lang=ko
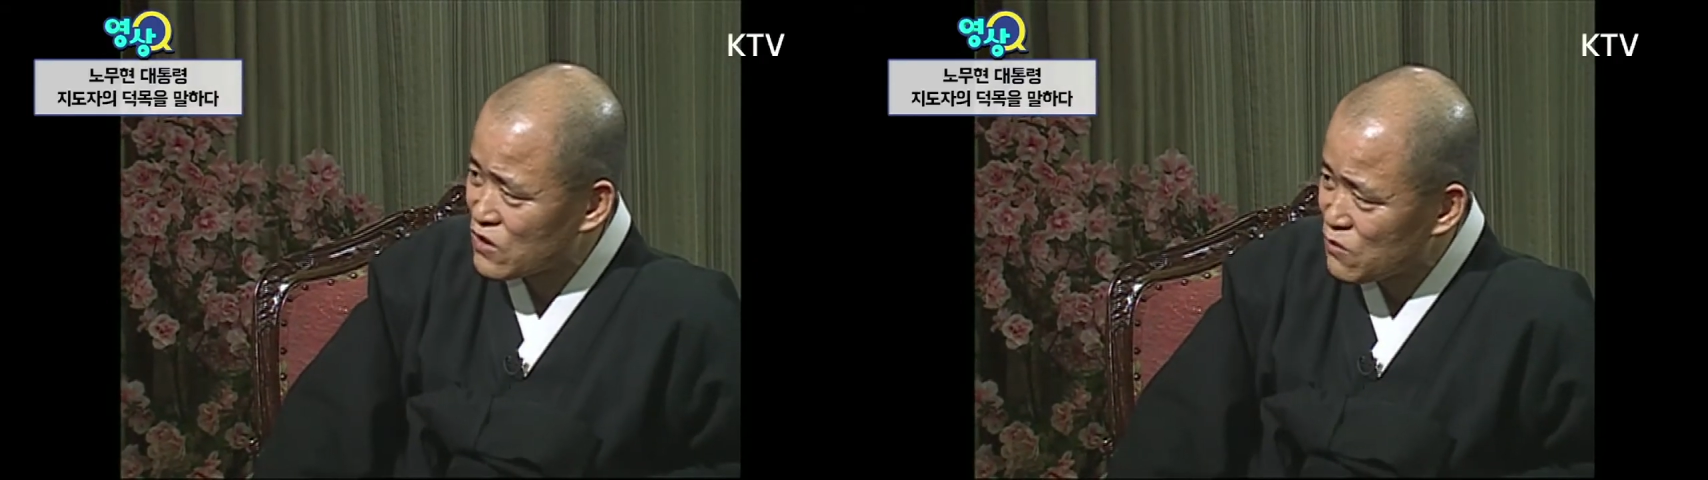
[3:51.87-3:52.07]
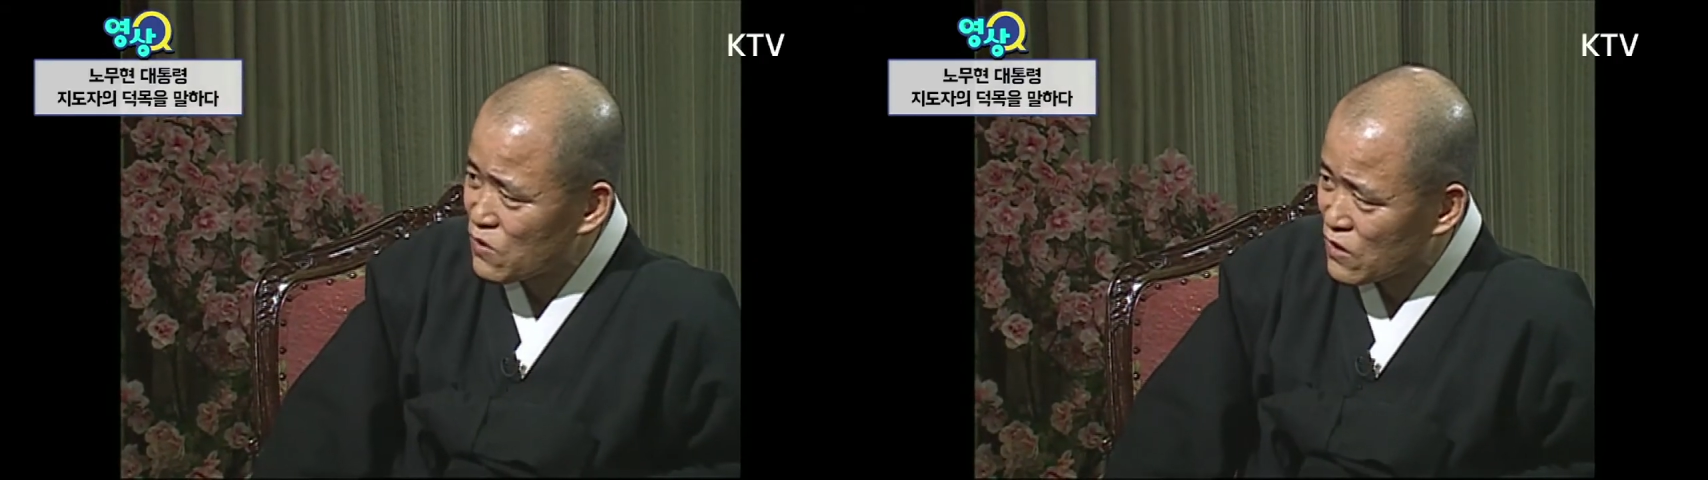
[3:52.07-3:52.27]

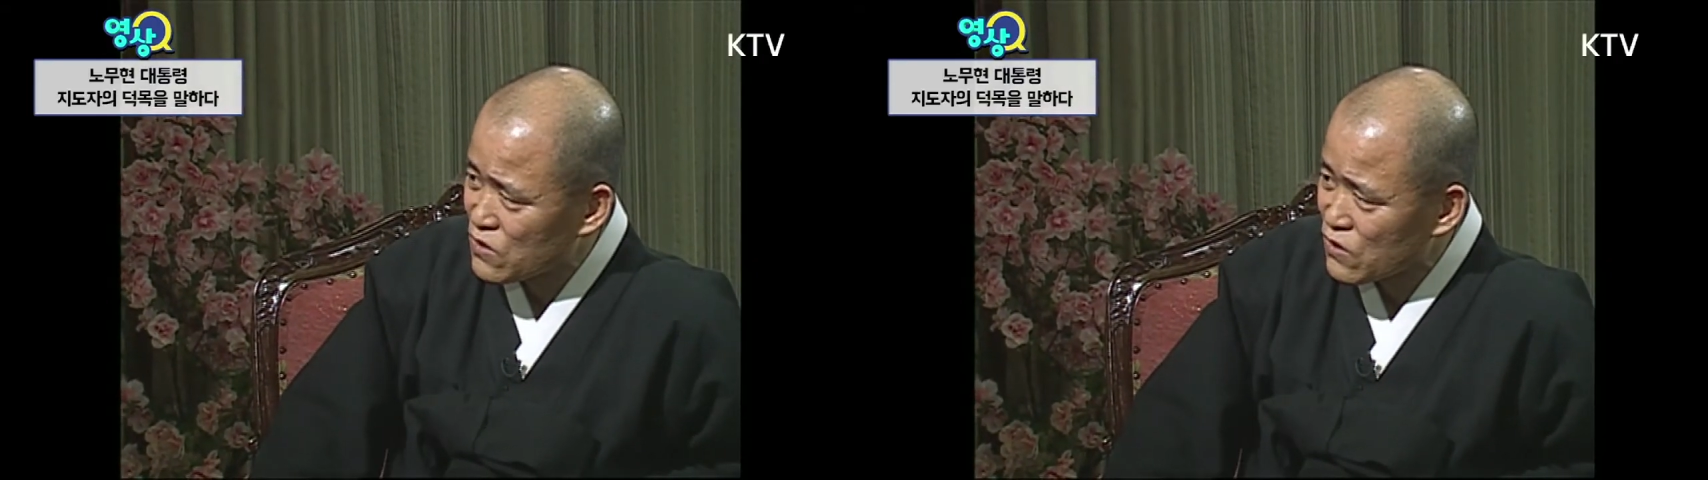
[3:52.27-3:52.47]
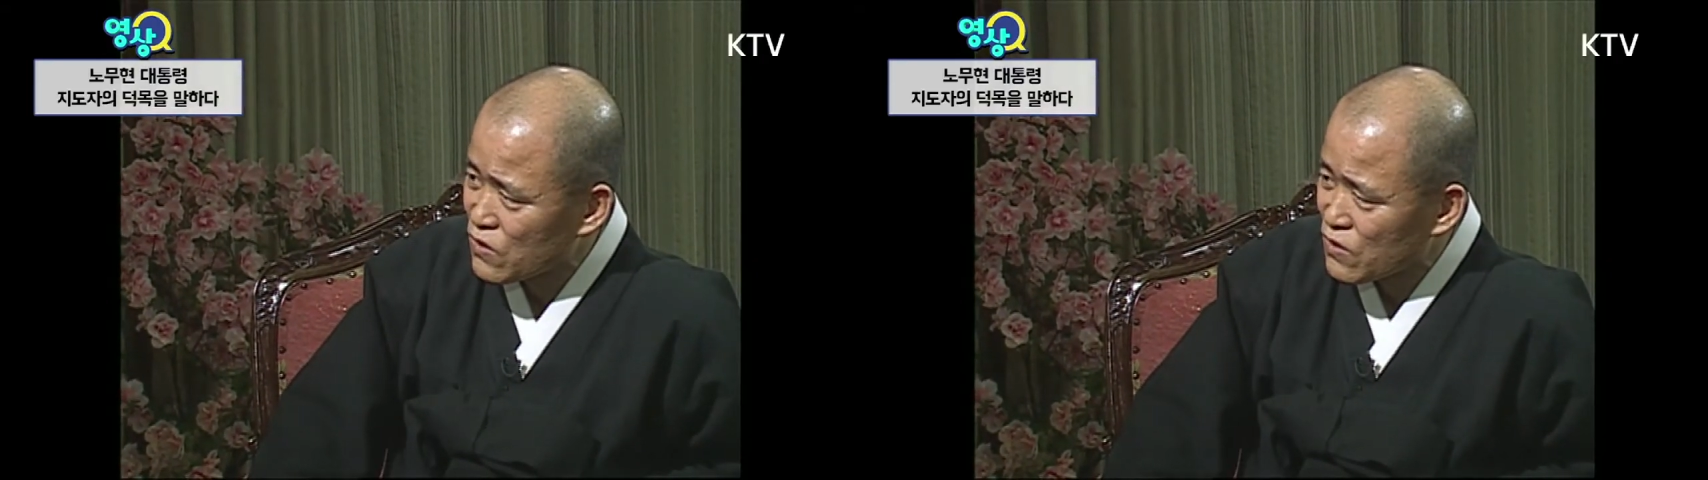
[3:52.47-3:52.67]

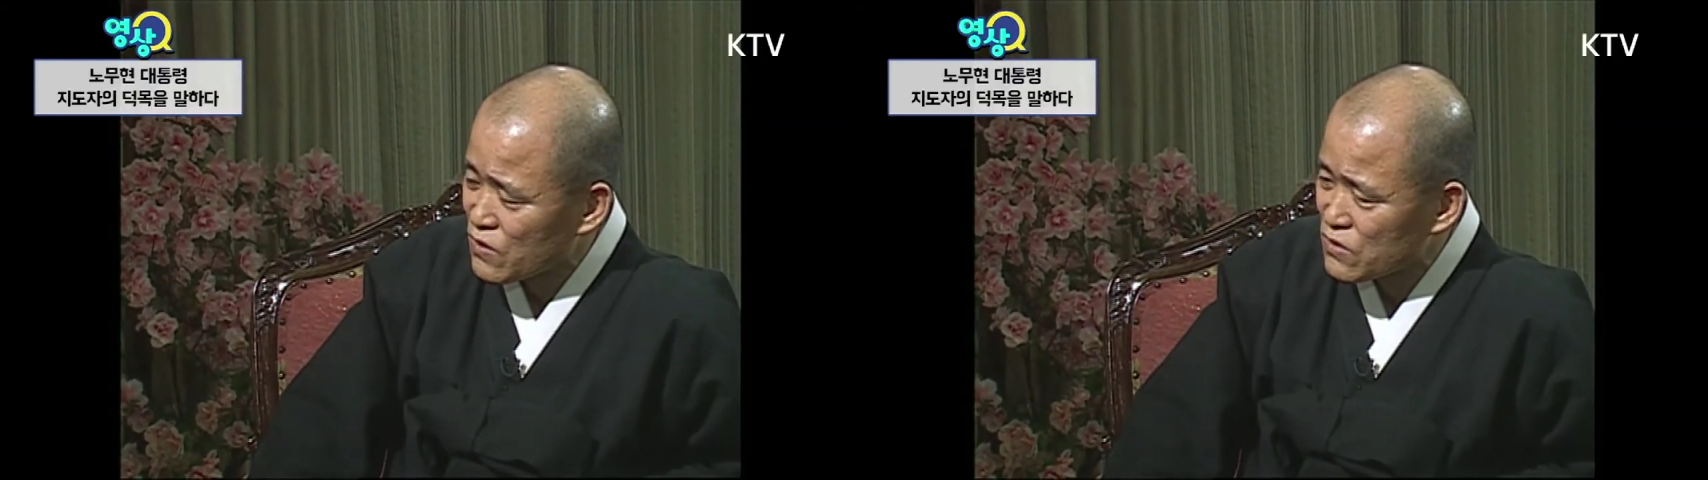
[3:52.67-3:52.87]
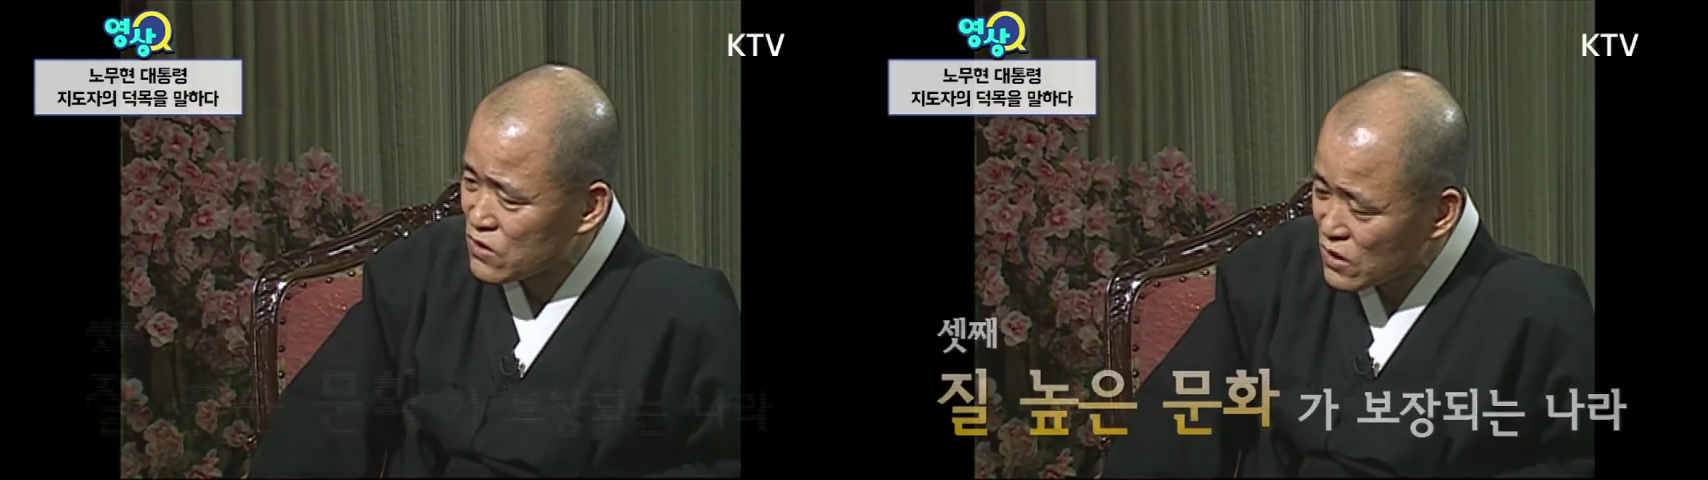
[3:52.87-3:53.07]
측면에서
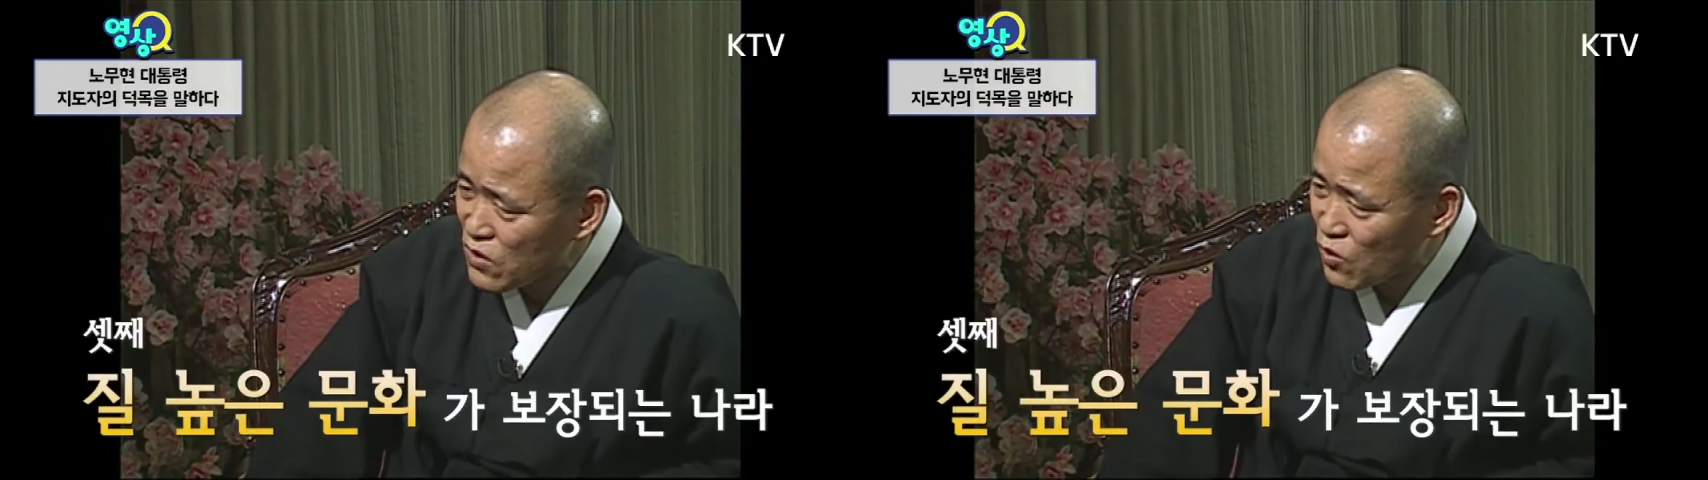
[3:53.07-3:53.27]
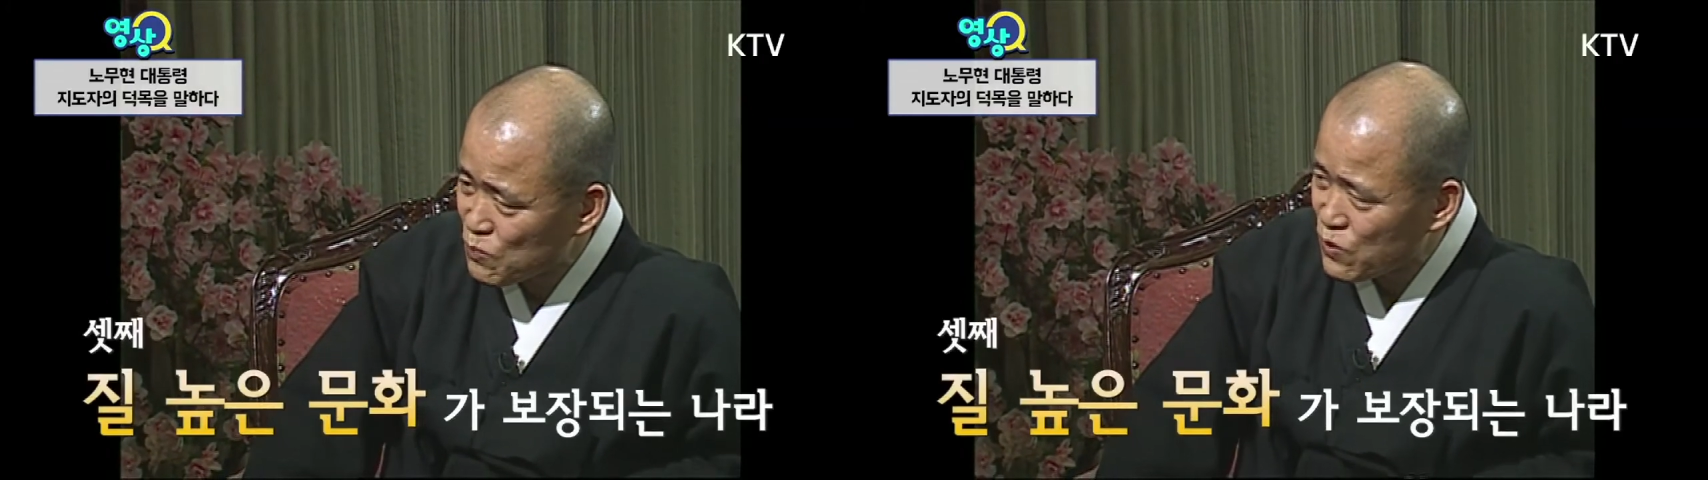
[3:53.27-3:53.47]
질
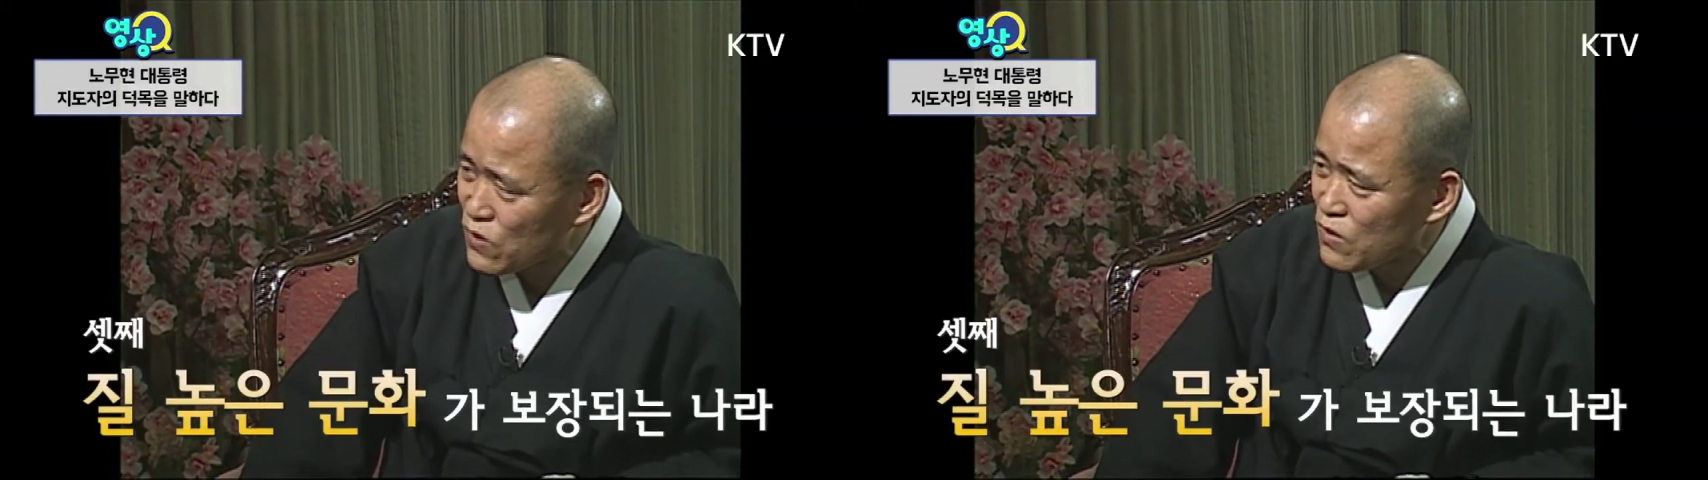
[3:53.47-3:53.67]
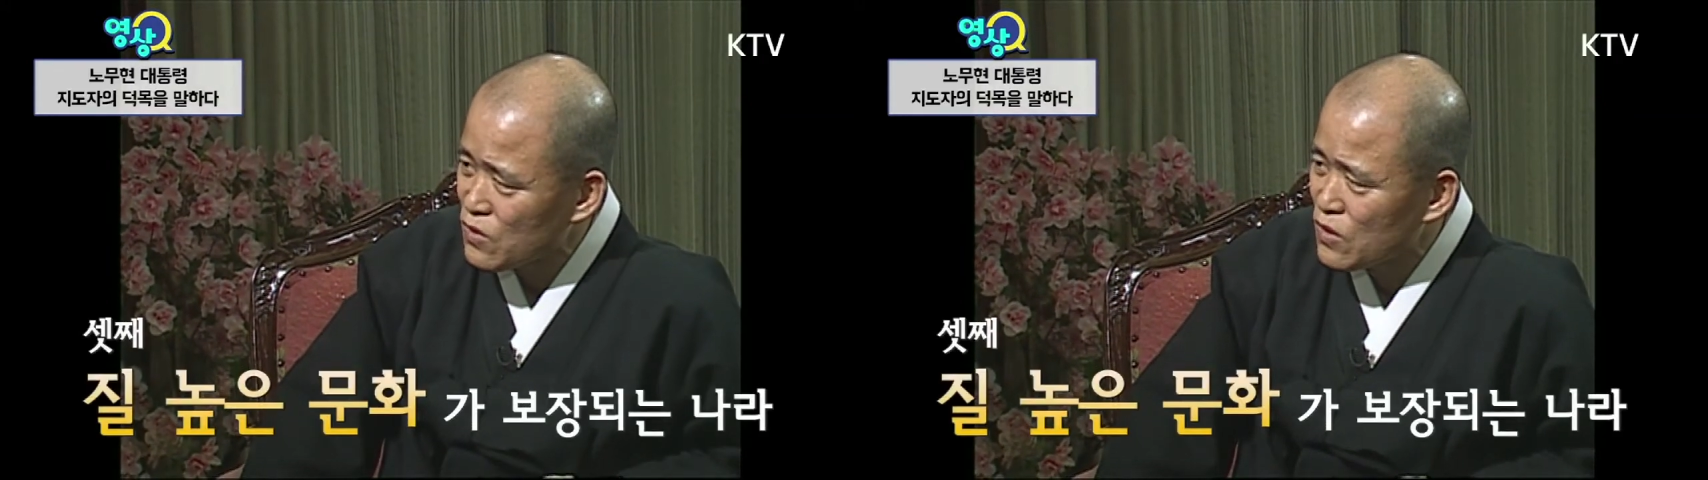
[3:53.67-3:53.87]

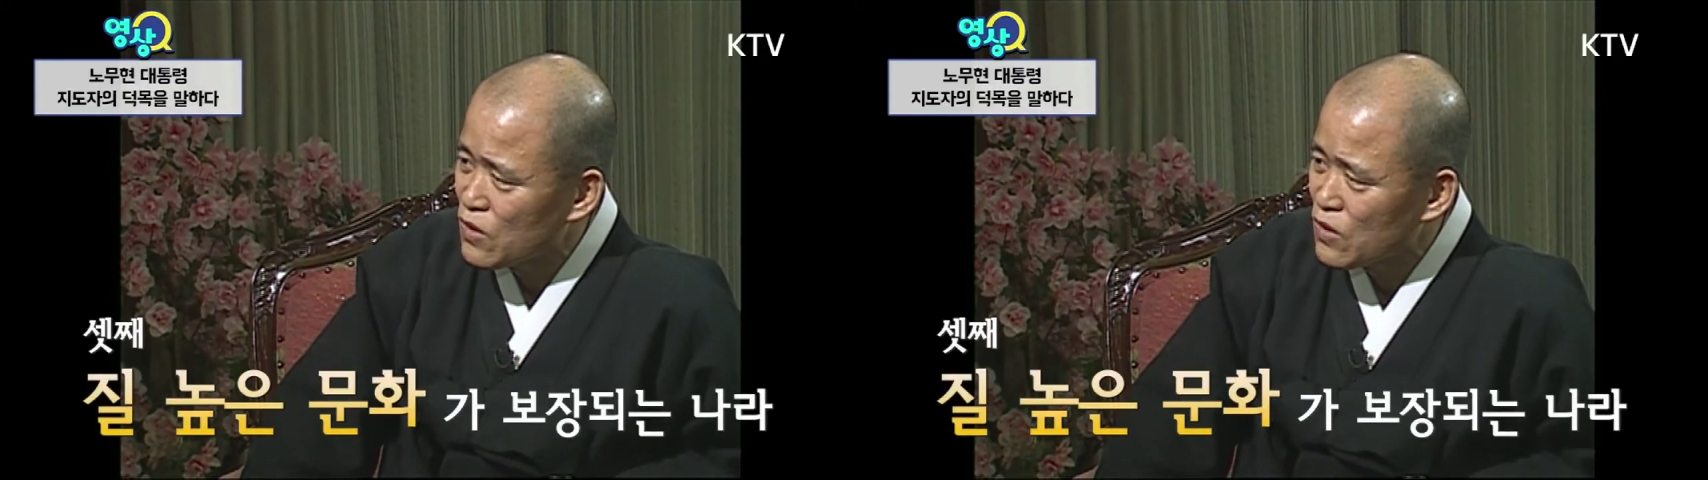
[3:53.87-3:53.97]
높은